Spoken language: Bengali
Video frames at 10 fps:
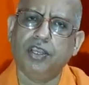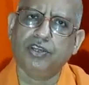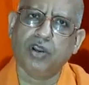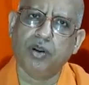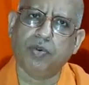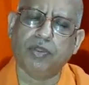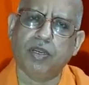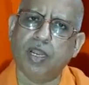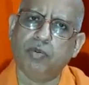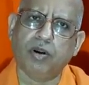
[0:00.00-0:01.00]
ঈশ্বরের প্রতি
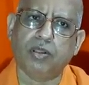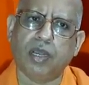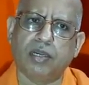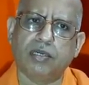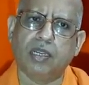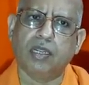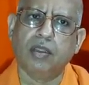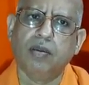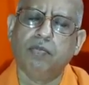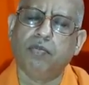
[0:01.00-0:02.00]
নির্ভরতা আসে
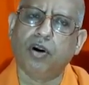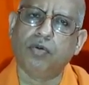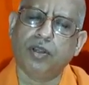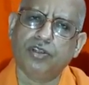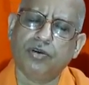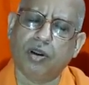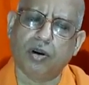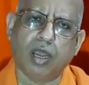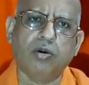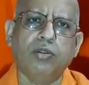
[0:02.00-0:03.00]
ভগবত
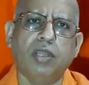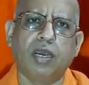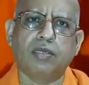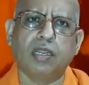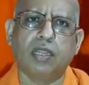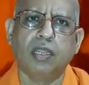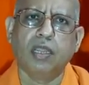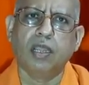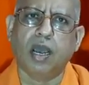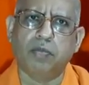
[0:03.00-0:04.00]
শরণাগতি আসে
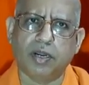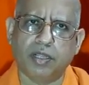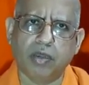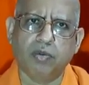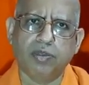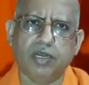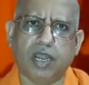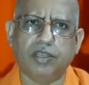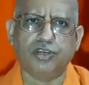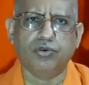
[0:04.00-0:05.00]
আমরা দেখব যে
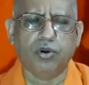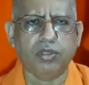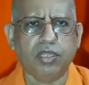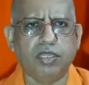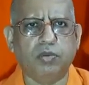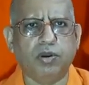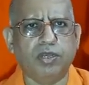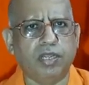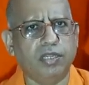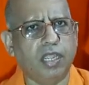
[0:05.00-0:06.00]
রাজা সুরতের জীবনে
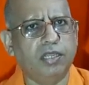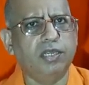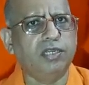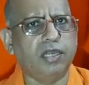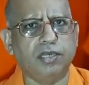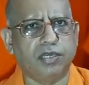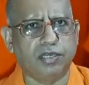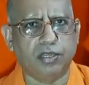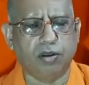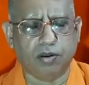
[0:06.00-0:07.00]
ঠিক যেই জিনিসটা
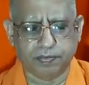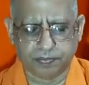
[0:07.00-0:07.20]
এসেছিল